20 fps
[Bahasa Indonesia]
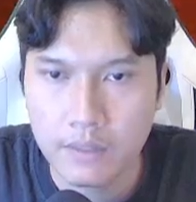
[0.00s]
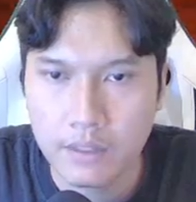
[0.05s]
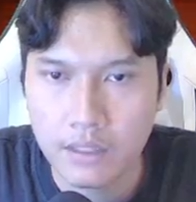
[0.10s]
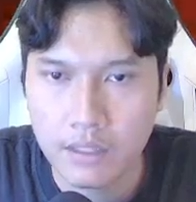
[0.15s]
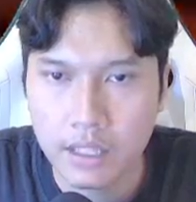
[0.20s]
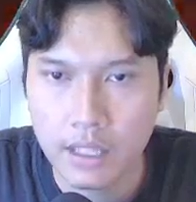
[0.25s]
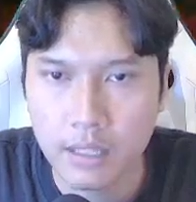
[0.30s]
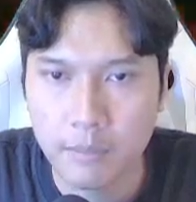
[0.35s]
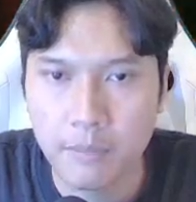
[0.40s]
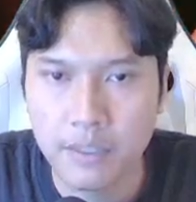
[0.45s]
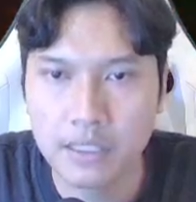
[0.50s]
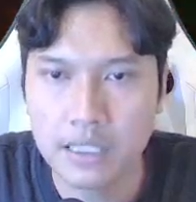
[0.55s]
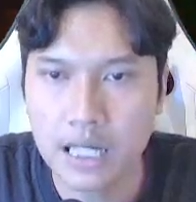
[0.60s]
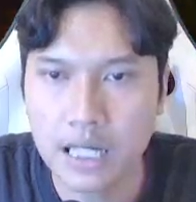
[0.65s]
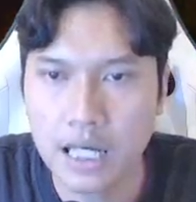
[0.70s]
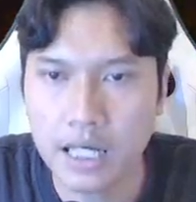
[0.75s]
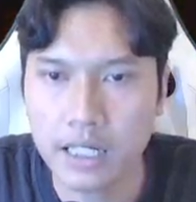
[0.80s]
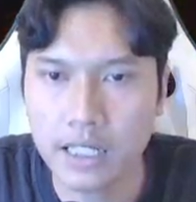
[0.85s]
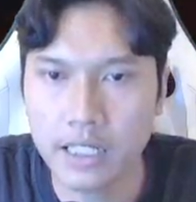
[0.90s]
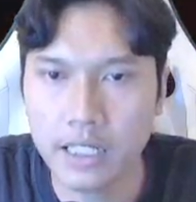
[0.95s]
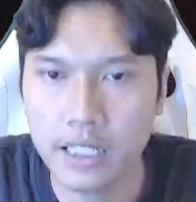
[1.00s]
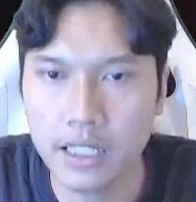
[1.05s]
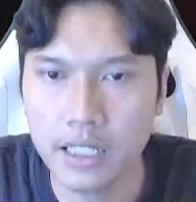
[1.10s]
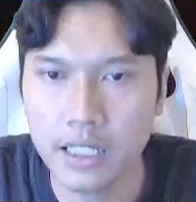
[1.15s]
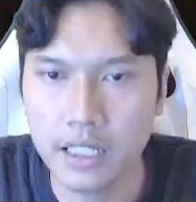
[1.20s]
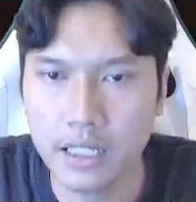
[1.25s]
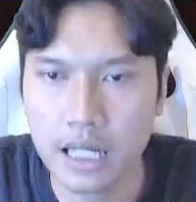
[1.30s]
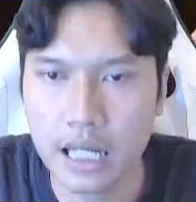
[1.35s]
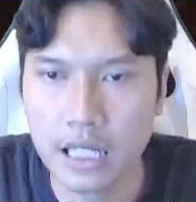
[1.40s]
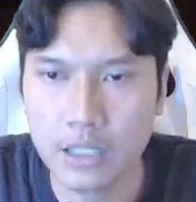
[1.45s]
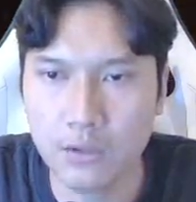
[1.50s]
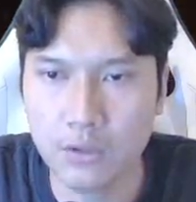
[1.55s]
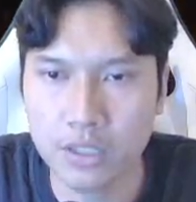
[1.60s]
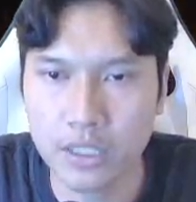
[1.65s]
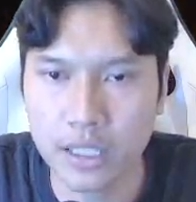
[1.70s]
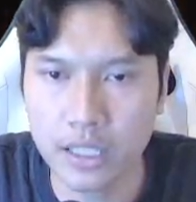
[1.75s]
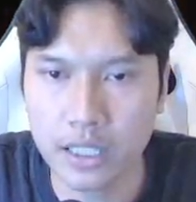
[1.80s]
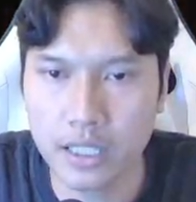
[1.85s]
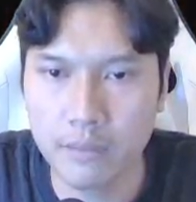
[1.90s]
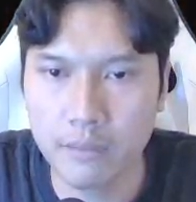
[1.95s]
Eh bentar, ini
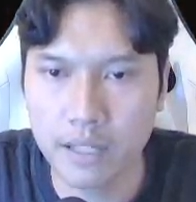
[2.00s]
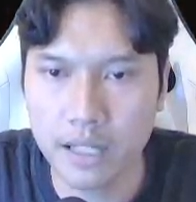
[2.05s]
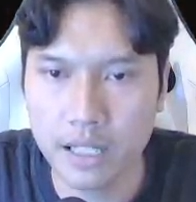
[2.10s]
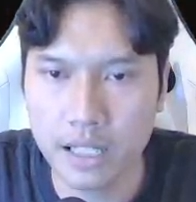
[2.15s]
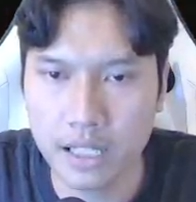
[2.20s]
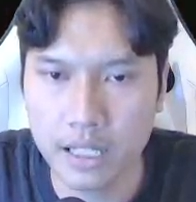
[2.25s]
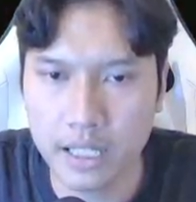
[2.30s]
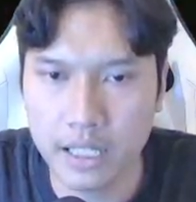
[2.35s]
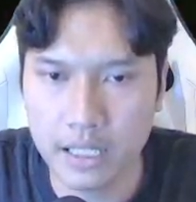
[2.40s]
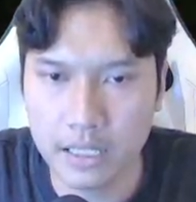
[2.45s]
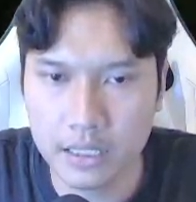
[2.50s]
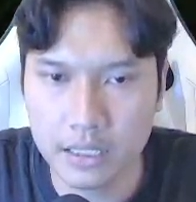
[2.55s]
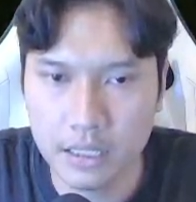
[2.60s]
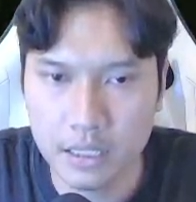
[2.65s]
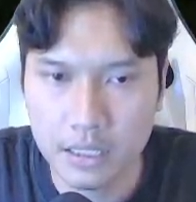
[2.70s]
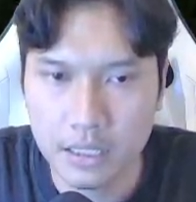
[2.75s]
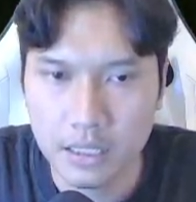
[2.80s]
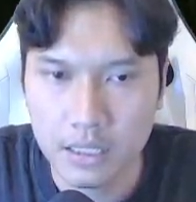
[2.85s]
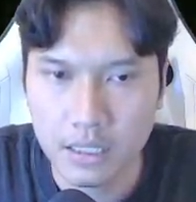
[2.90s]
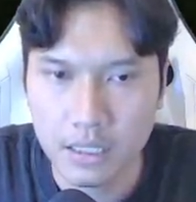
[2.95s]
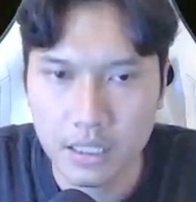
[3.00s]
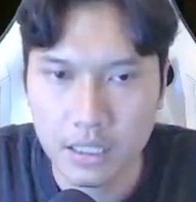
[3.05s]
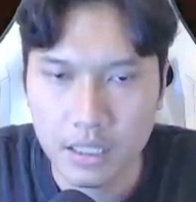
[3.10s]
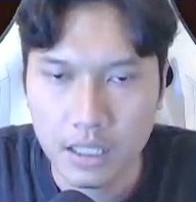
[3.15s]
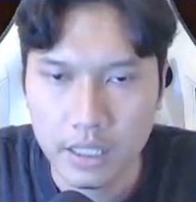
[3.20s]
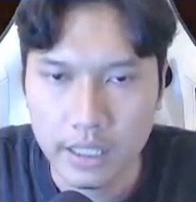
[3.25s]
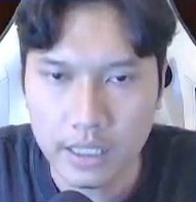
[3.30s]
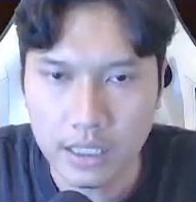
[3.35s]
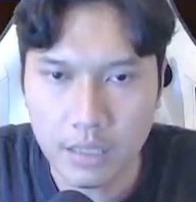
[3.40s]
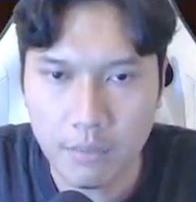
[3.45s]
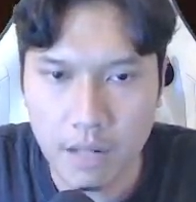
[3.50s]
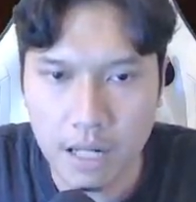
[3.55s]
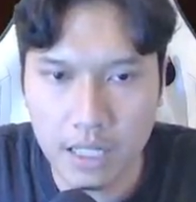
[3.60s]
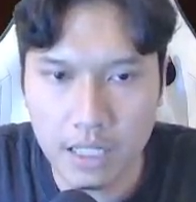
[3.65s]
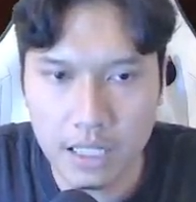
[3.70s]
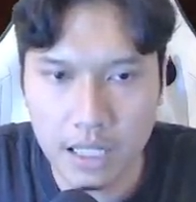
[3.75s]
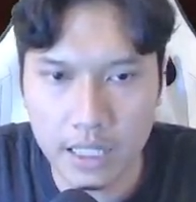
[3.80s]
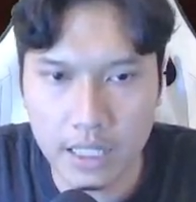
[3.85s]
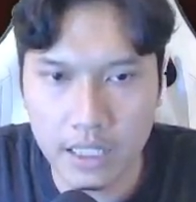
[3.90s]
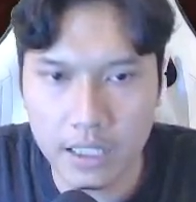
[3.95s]
kelanjutannya gimana guys? Kita balik
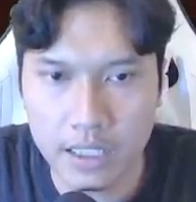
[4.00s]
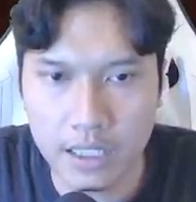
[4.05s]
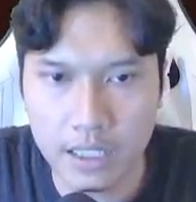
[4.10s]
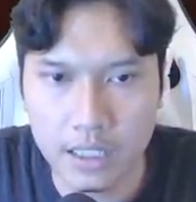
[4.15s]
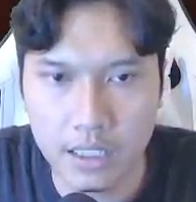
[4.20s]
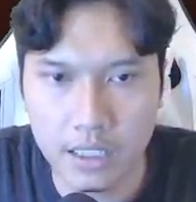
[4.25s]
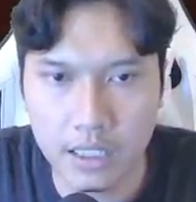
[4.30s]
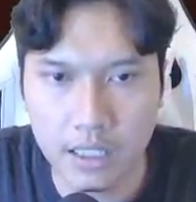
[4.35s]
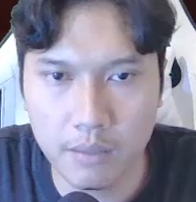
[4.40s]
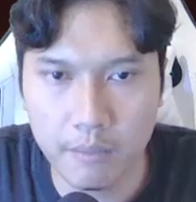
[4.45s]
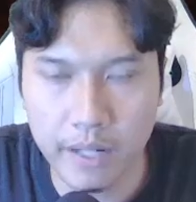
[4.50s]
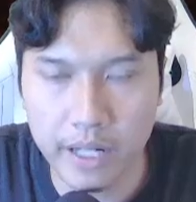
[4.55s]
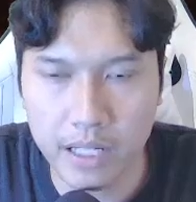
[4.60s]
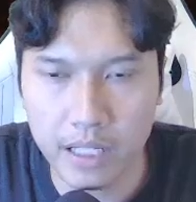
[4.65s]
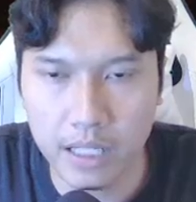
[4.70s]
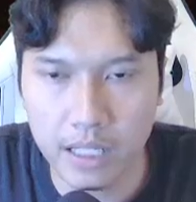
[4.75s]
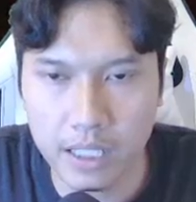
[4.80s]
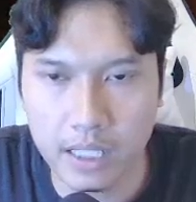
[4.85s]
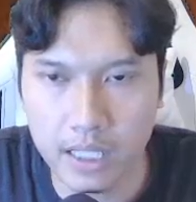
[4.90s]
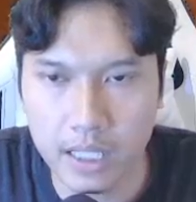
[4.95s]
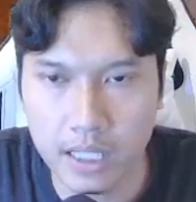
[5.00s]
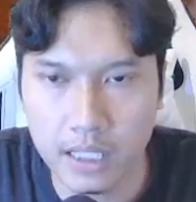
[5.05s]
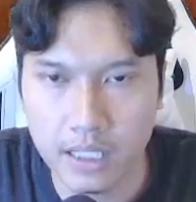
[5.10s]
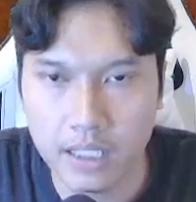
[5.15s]
lagi ke bakery ya.